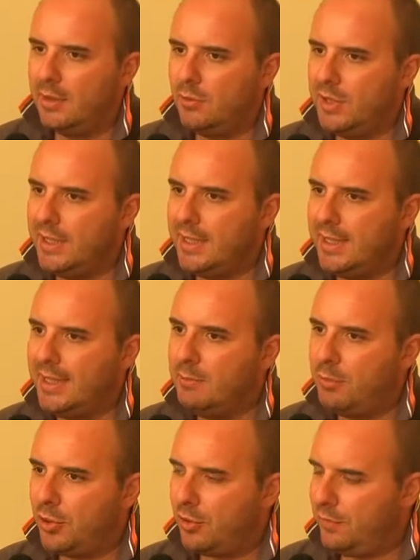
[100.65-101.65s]
Quindi il
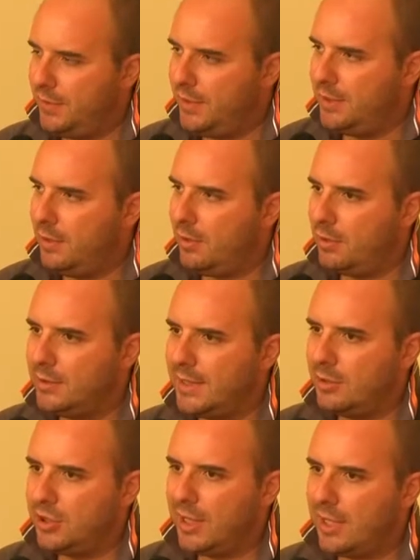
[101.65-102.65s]
profit, loro
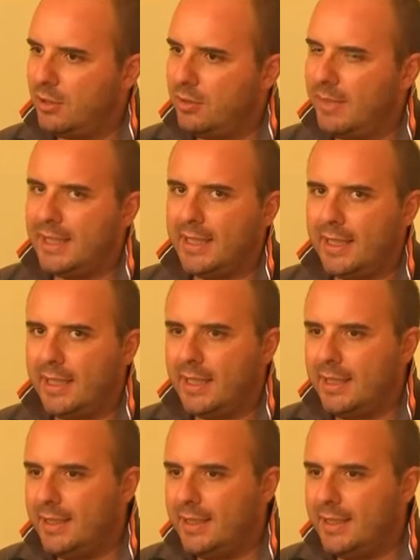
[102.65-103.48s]
stanno cercando di mettere